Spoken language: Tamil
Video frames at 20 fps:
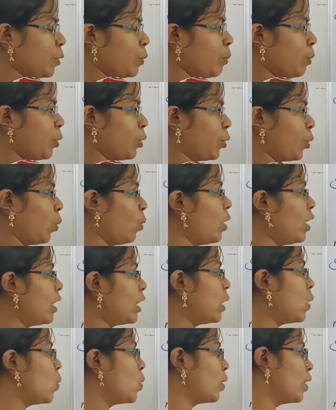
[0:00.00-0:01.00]
யூஸ் பண்ணுறோம்
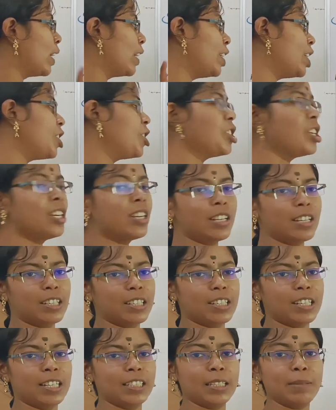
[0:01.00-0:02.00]
இதில் ஒரு கண்டிஷன் இருக்குது
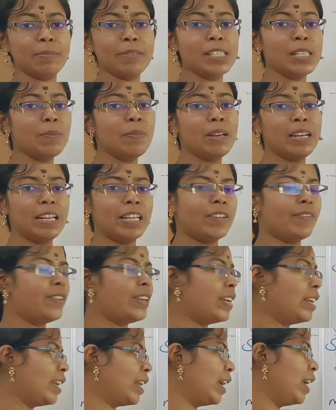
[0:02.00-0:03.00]
இருக்குது அந்த மிசிபிள்
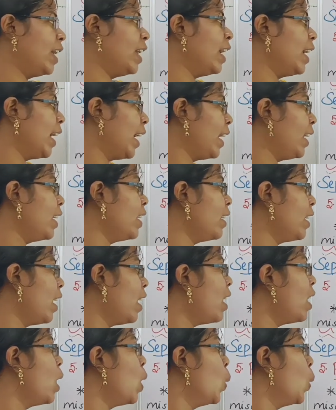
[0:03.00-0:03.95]
லிக்விடில் என்னென்னா